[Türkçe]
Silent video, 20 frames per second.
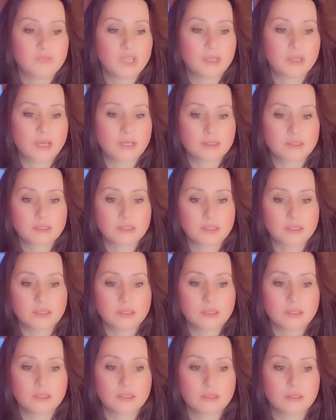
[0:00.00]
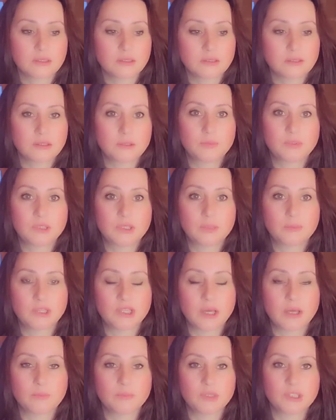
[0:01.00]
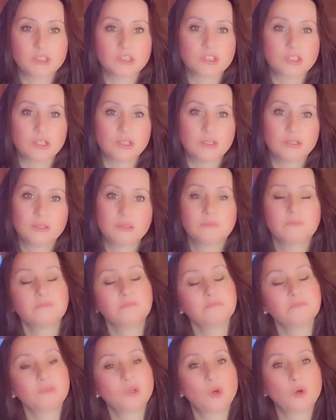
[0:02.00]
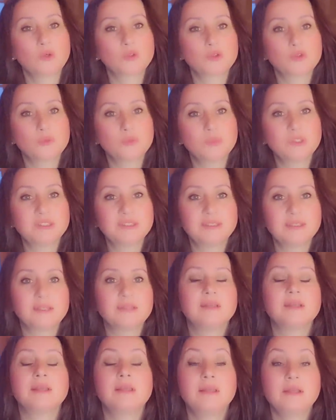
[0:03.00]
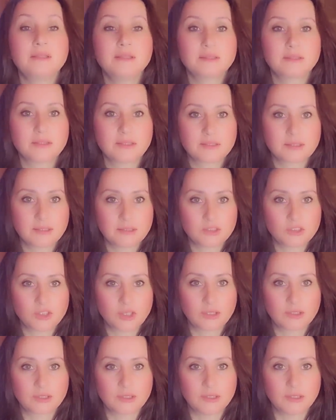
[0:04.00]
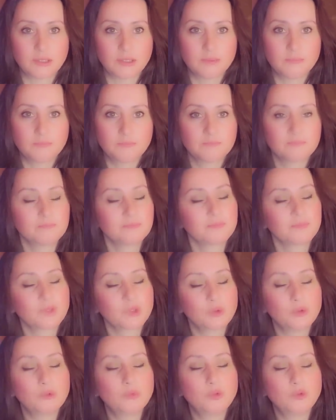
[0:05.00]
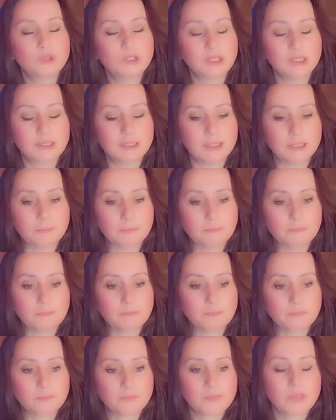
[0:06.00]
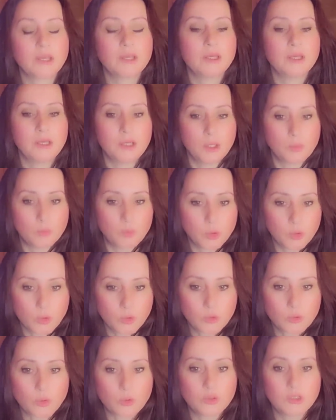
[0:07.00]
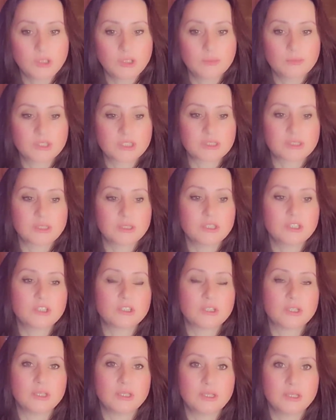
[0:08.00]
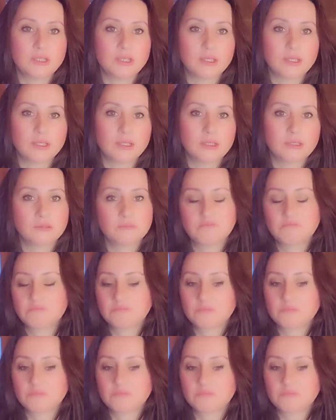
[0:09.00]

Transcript: nedense yapılamayan bir şey. Olsun biz yine de iyilik kazanacak diyelim. Umut edelim. Bugünkü olayımız da işte yine